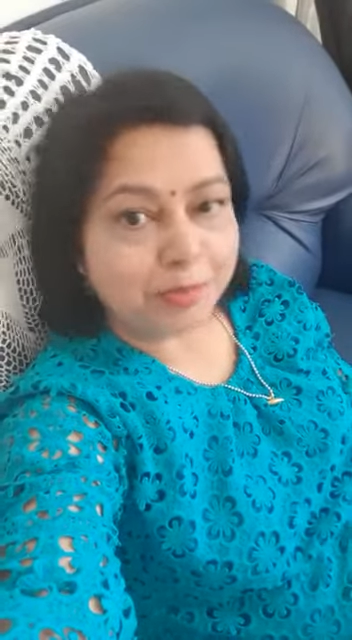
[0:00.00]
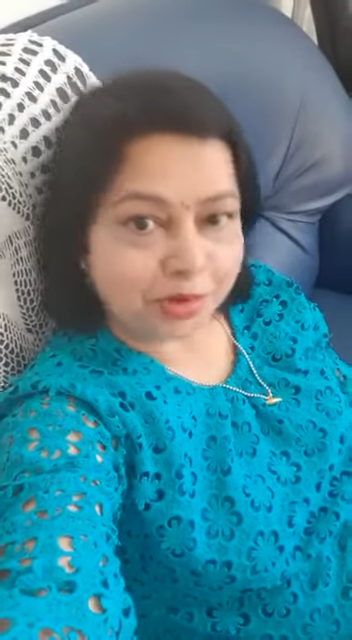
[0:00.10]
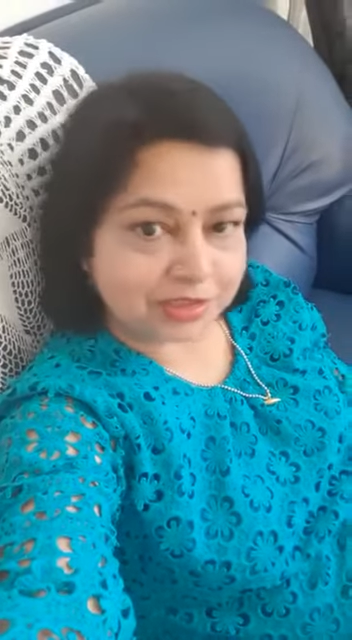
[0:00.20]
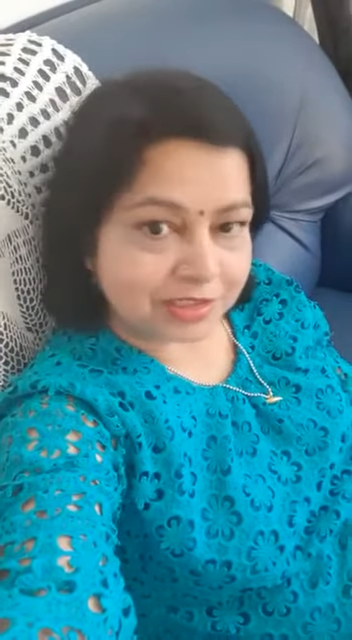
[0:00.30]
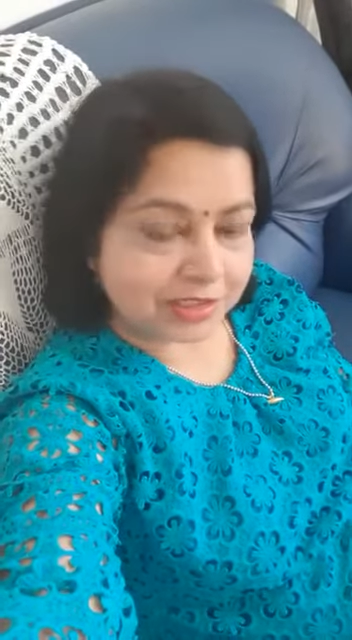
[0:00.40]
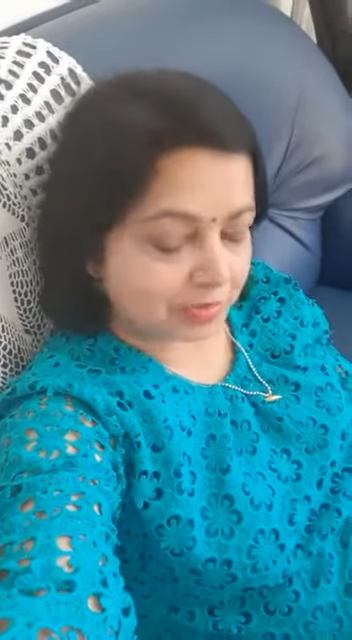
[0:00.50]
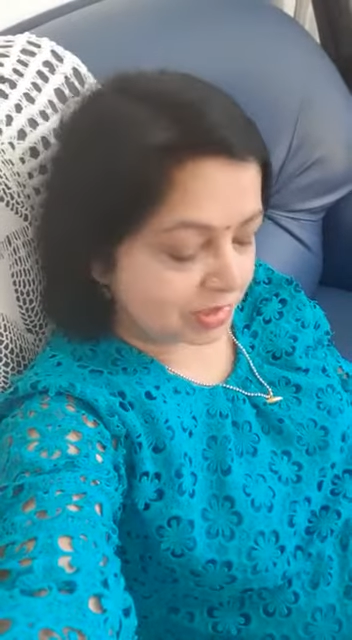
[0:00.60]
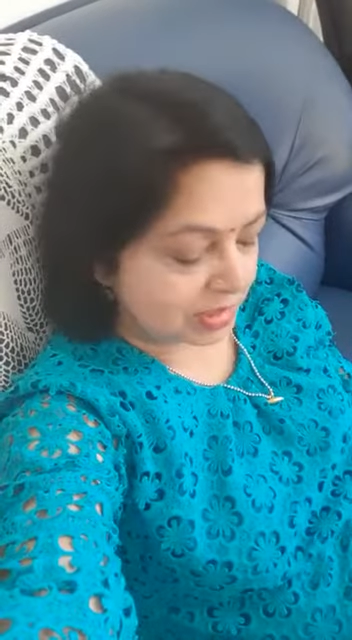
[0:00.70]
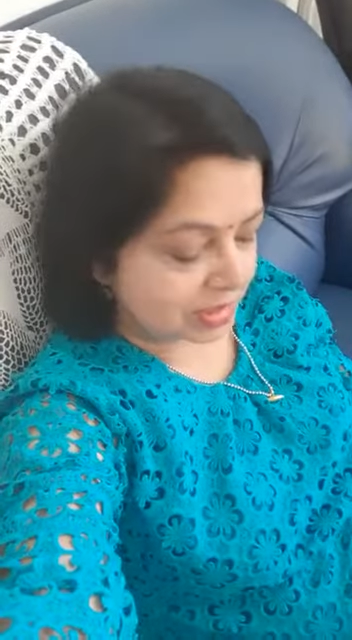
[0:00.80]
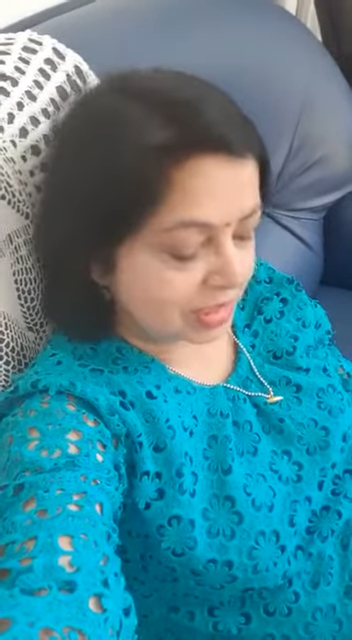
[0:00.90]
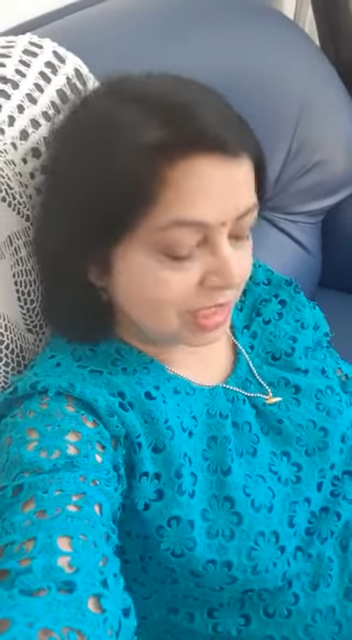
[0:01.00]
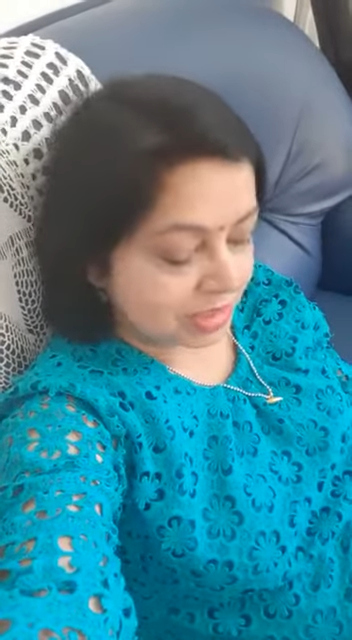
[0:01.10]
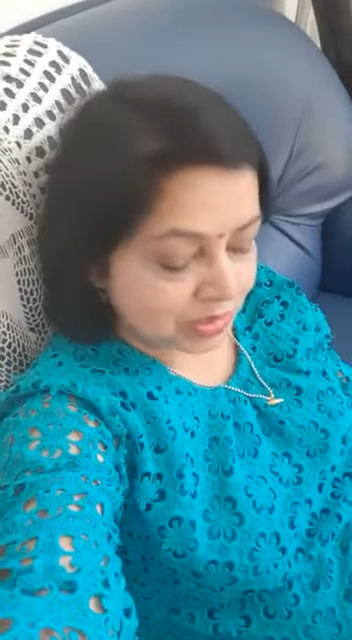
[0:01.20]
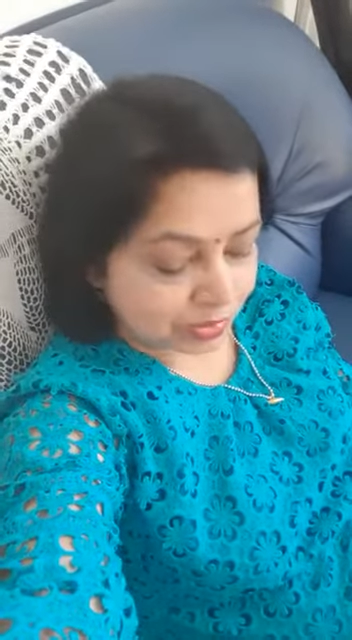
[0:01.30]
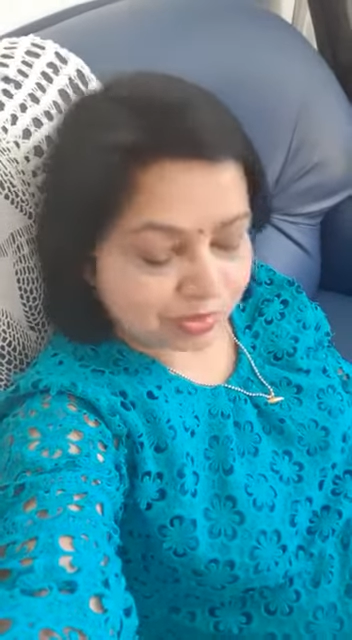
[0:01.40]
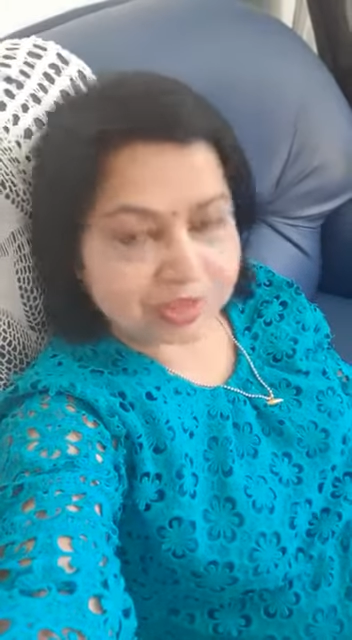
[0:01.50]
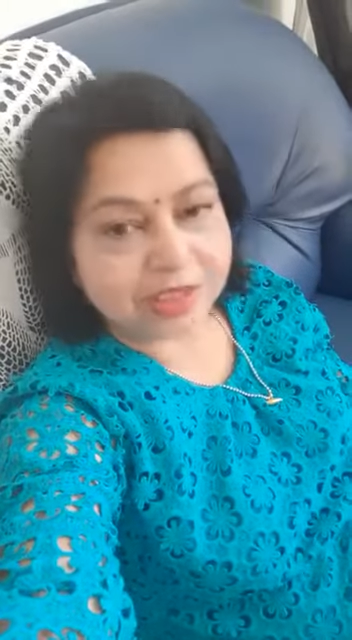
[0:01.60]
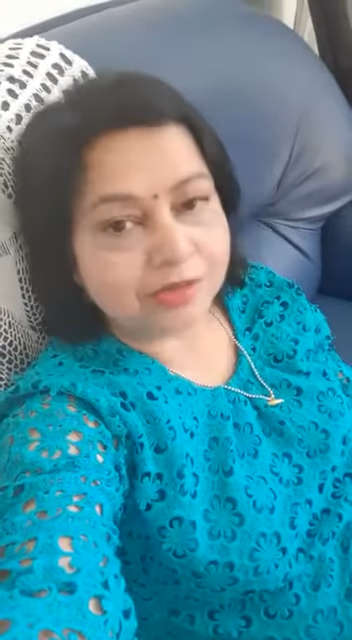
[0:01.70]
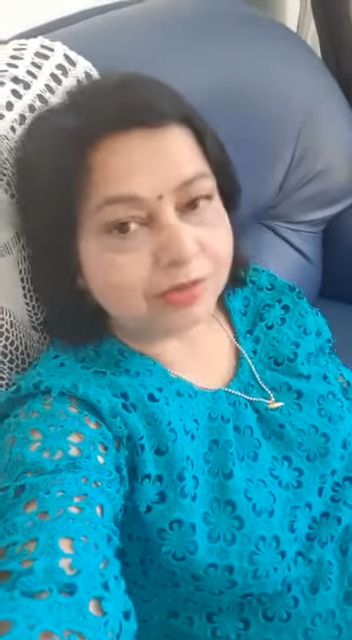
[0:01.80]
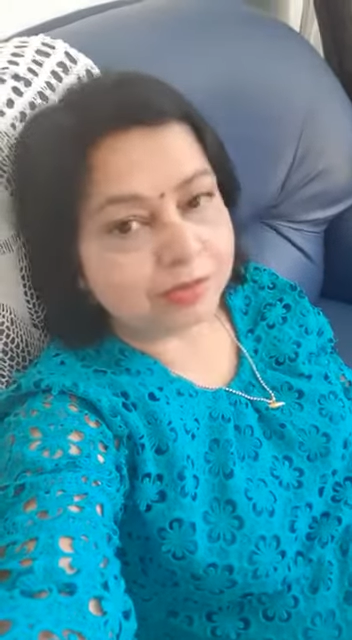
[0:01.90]
पॉजिटिविटी ढूंढती
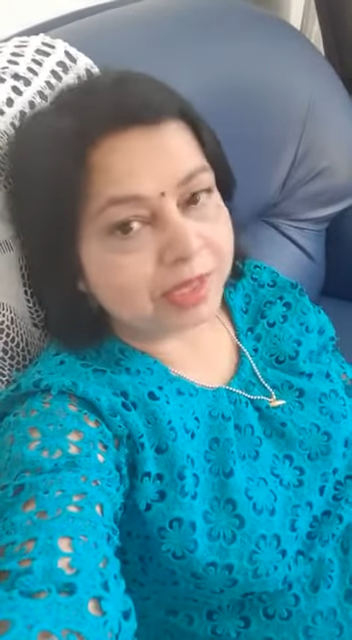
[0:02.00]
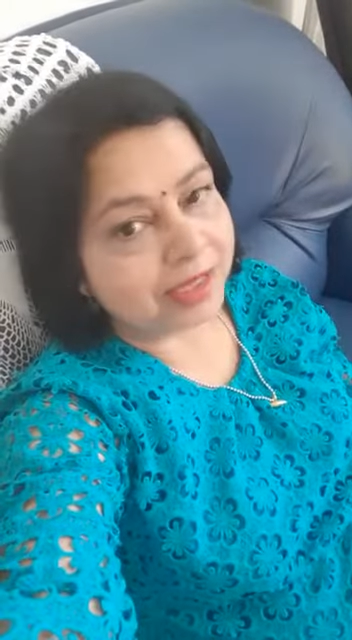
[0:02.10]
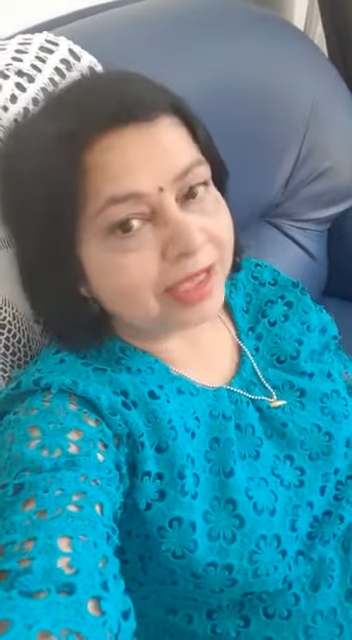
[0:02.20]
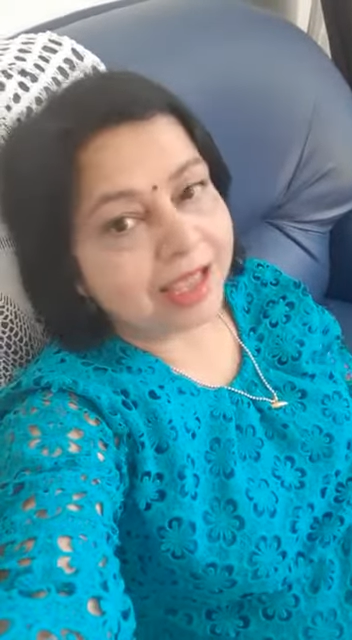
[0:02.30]
हूँ मैं